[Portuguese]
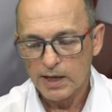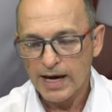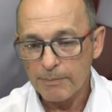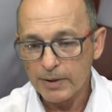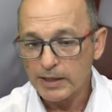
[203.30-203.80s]

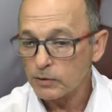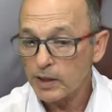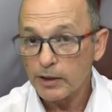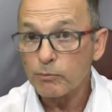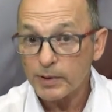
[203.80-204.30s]
A película
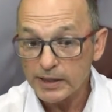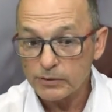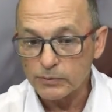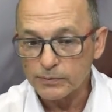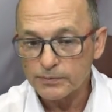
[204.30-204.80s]
é um
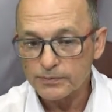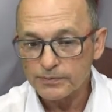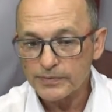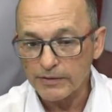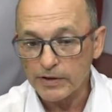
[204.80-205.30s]
plano,
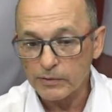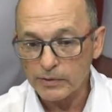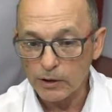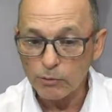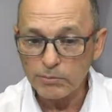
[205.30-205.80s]
tá vendo?
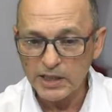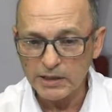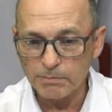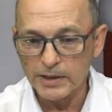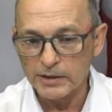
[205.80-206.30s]
É um mini
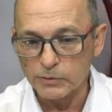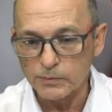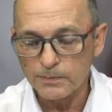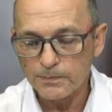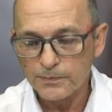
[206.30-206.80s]
plano
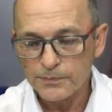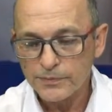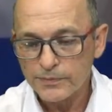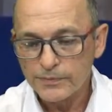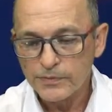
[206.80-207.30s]

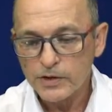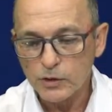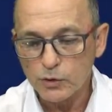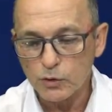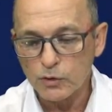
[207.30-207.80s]
que eu
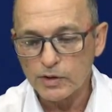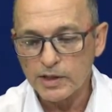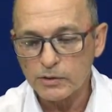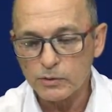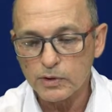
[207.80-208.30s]
estou
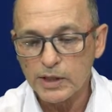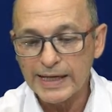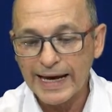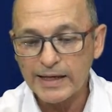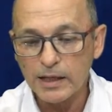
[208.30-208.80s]
colocando
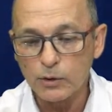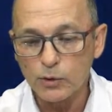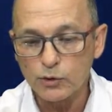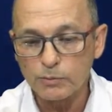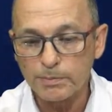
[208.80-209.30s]
naquele
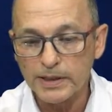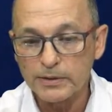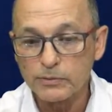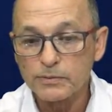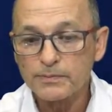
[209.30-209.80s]
outro
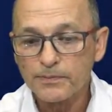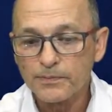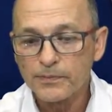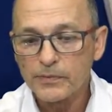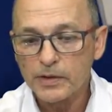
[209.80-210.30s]
plano
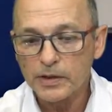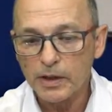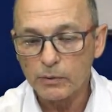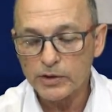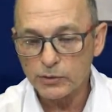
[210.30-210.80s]
que é
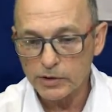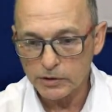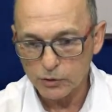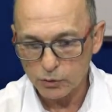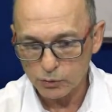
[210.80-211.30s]
o
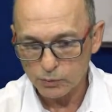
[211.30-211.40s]
azulejo.